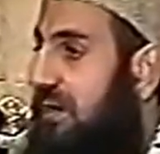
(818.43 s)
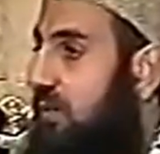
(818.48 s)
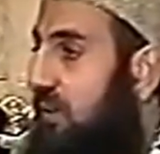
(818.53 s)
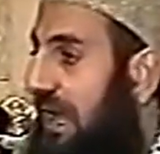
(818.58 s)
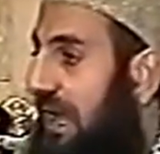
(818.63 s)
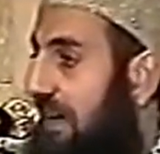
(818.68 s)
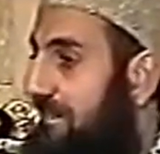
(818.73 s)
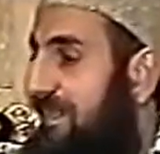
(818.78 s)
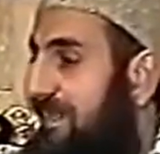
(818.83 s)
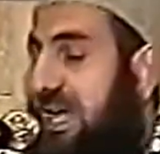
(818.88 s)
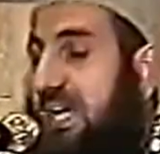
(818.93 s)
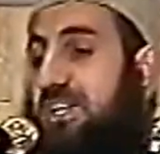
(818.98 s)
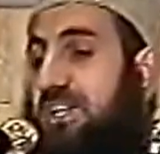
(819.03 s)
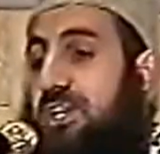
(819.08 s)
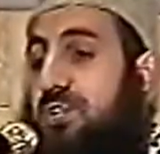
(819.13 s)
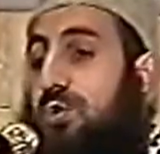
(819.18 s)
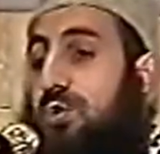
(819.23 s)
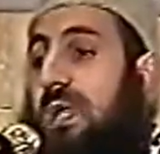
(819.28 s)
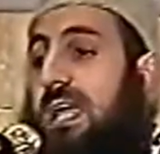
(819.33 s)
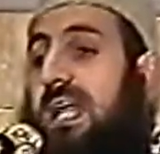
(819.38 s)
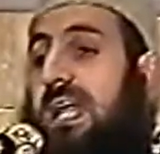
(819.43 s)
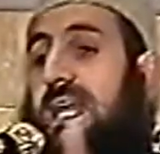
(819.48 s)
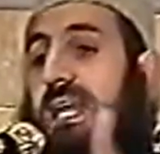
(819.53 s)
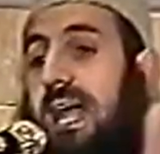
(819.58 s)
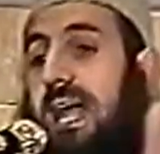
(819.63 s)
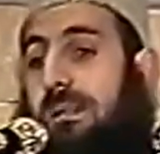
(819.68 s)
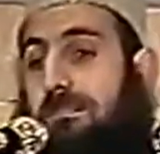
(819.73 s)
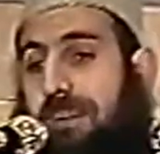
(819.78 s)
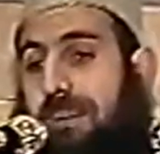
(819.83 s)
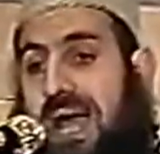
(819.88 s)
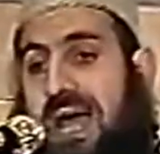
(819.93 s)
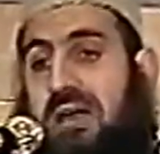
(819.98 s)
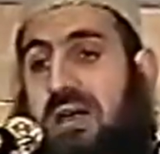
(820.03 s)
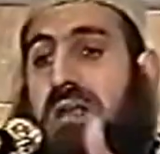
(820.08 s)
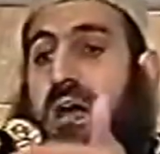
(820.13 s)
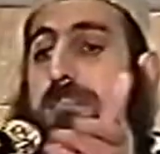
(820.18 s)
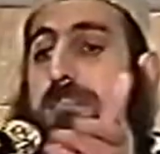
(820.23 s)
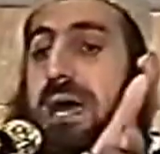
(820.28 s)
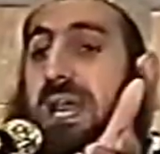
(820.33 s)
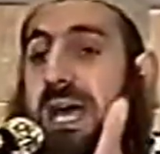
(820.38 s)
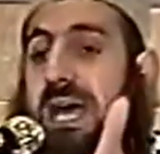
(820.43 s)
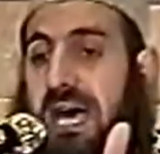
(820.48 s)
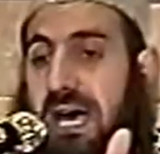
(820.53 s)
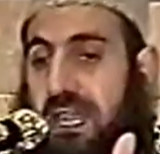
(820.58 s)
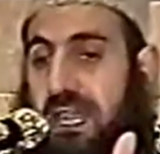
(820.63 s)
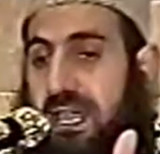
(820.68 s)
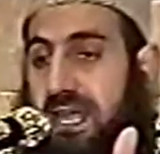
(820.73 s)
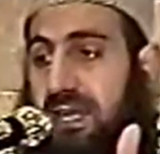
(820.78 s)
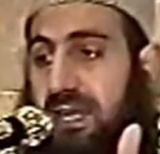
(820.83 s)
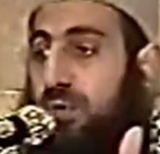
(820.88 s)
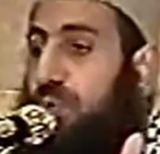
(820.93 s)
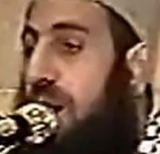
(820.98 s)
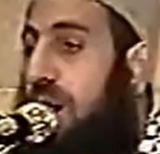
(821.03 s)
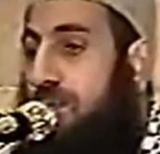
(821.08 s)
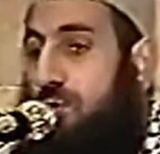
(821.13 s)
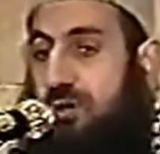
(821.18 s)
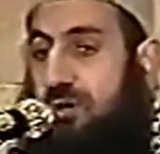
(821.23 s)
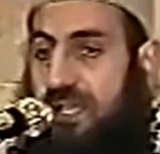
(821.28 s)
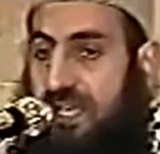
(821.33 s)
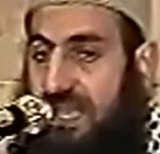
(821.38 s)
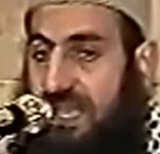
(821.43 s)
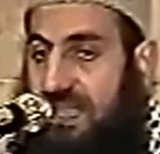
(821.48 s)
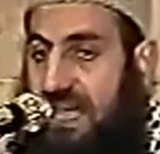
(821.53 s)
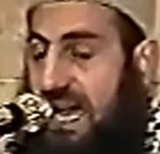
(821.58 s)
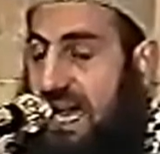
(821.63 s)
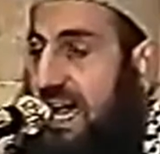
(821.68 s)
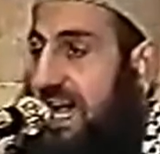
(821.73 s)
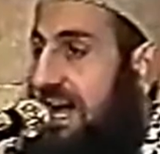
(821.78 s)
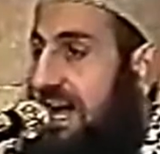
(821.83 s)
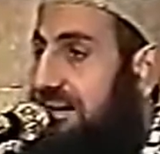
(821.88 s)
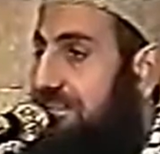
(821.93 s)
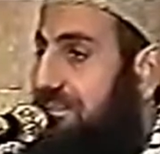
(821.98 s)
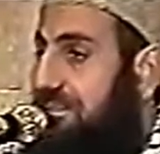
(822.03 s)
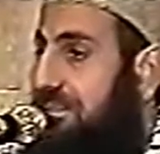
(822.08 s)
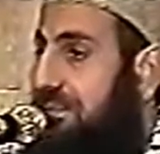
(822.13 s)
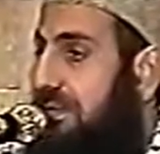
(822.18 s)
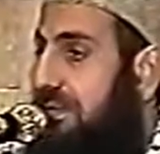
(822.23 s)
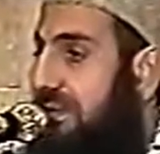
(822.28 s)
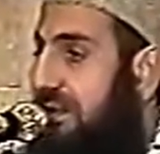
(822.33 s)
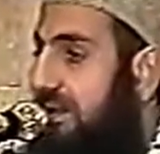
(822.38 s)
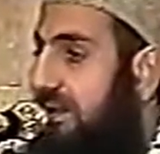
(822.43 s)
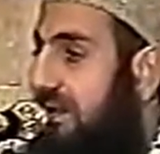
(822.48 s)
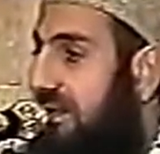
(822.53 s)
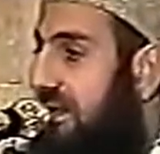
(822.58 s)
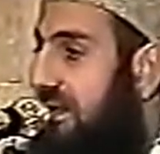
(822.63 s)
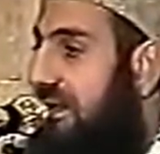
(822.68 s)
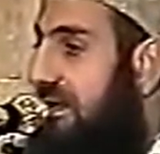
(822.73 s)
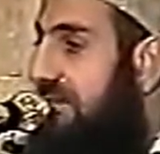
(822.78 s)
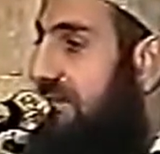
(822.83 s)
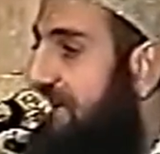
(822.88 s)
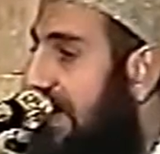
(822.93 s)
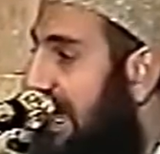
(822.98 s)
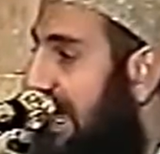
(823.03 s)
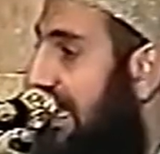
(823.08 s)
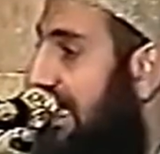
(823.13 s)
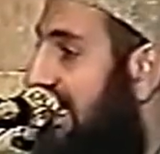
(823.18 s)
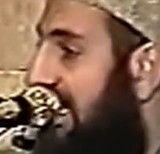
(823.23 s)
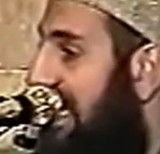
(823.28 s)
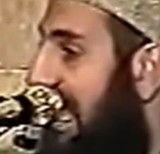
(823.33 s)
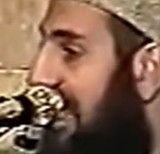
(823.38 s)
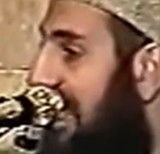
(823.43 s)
ولم يجدوا إلا البحر ملاذا ومنقذا فإن